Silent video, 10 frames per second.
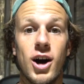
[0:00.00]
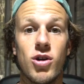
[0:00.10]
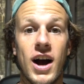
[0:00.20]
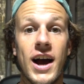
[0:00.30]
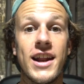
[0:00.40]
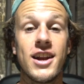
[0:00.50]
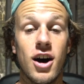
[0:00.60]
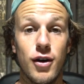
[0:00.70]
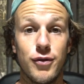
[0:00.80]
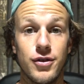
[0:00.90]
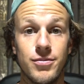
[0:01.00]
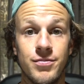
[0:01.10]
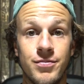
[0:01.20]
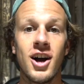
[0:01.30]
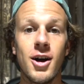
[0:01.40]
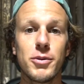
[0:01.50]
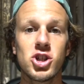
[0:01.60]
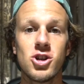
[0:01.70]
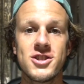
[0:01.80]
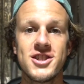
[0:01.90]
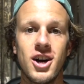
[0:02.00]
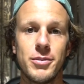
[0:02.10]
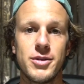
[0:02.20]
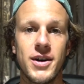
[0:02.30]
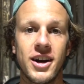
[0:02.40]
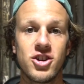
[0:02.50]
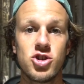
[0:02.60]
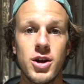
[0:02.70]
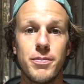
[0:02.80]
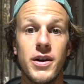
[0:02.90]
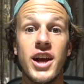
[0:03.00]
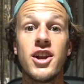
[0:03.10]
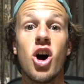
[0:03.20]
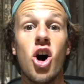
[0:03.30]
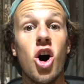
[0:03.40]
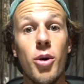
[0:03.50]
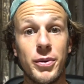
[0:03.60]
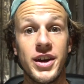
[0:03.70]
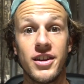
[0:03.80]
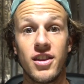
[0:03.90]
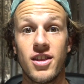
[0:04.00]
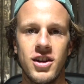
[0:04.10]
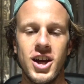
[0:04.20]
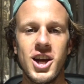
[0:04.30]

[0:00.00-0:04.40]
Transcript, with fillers: auch einen Affen. Abgeschlossen habe ich meinen Trip in Hopkins.